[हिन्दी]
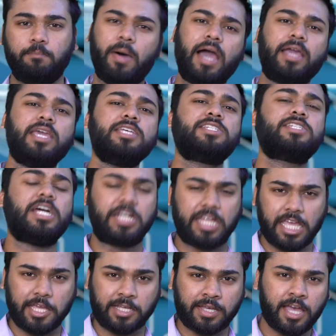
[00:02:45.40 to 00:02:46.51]
बाकी
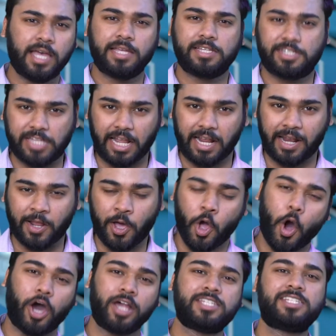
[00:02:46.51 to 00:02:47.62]
सटीक सरल
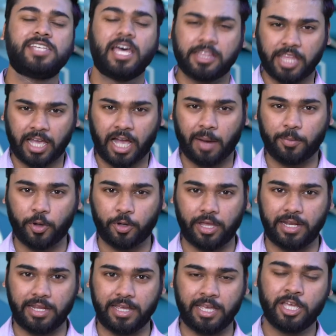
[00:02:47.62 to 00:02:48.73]
और सत्य खबरों
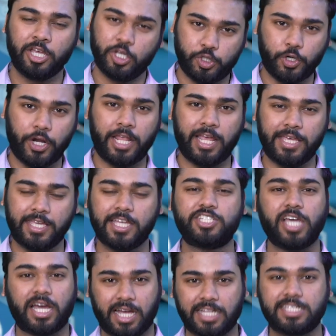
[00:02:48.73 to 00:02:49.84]
के लिए जुड़े रहिए
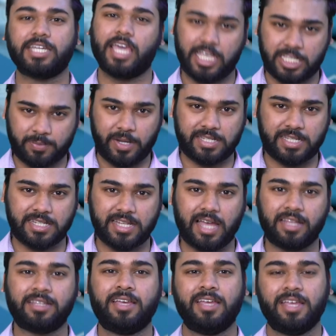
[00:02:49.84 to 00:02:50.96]
चकाचक एक्सप्रेस के
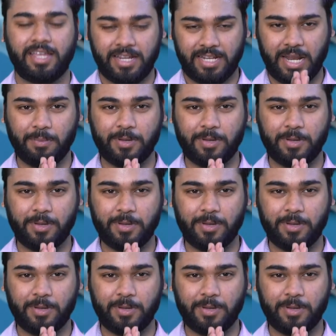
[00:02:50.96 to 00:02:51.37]
साथ